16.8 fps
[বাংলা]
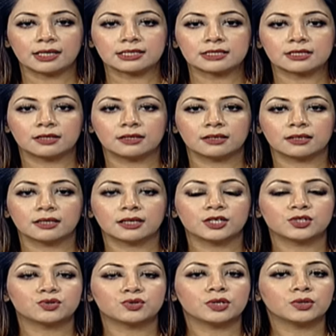রাজনীতি থেকে
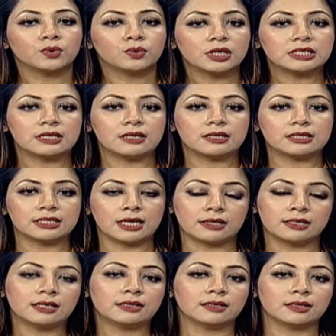কিছুটা দূরে ছিলেন
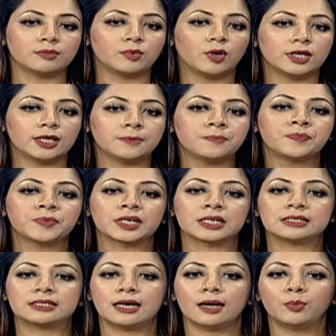জানিয়ে তিনি বলেন
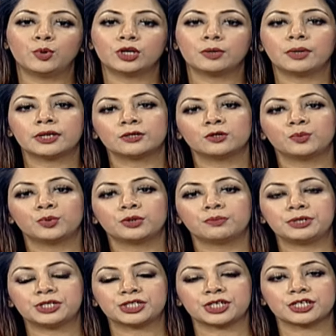জিয়া পরিবারের উপর
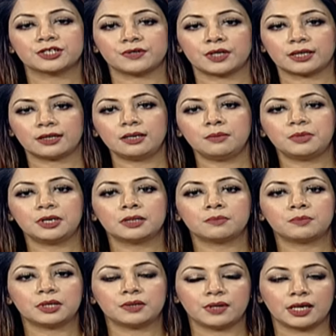বিশ্বাস রেখে
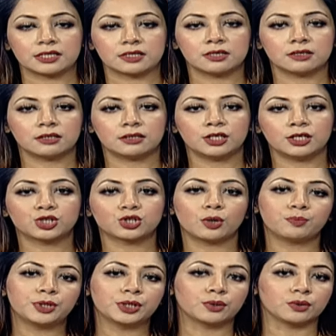বিএনপির রাজনীতিতে
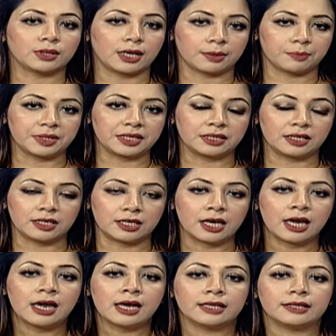সম্পৃক্ত থাকবেন তিনি
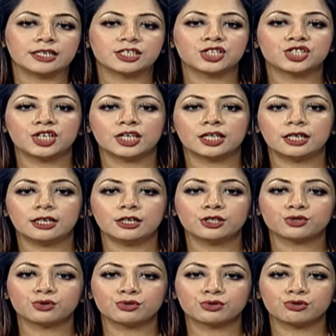দেশে
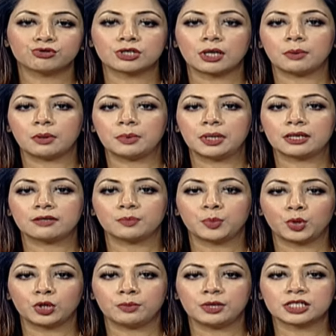শিগগিরই সুষ্ঠু স্বাভাবিক
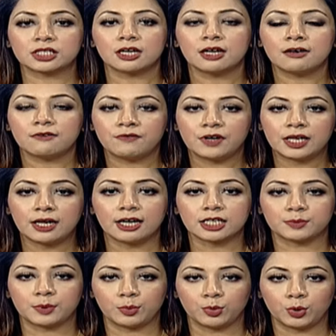পরিবেশ ফিরে
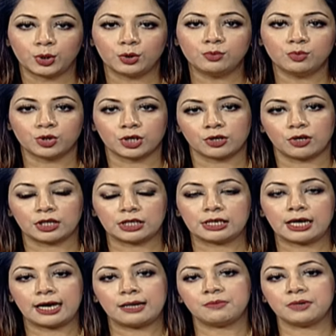আসবে বলেও মনে
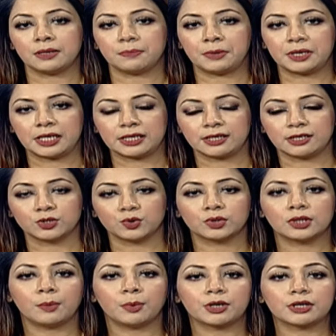করেন এই বিএনপি নেতা
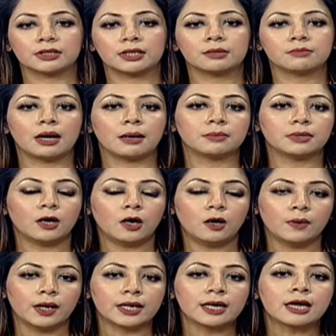যুদ্ধাপরাধের মামলা
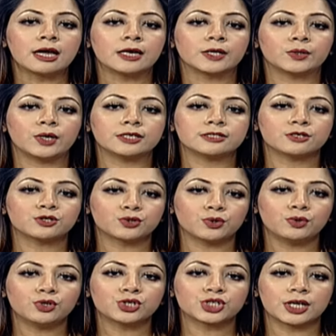হওয়ায় দুই
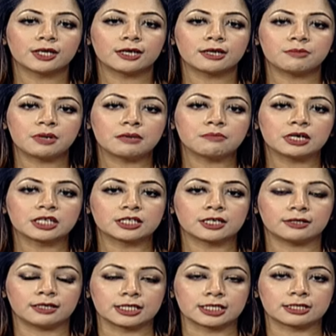সালের মে
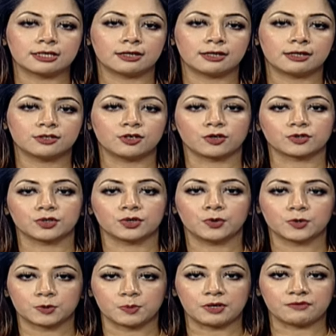মাসে দেশ ছাড়েন ডক্টর
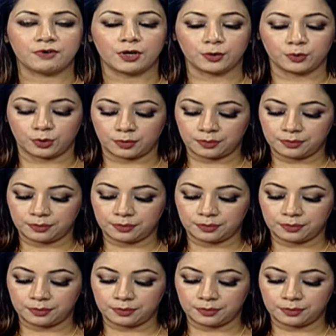ওসমান ফারুক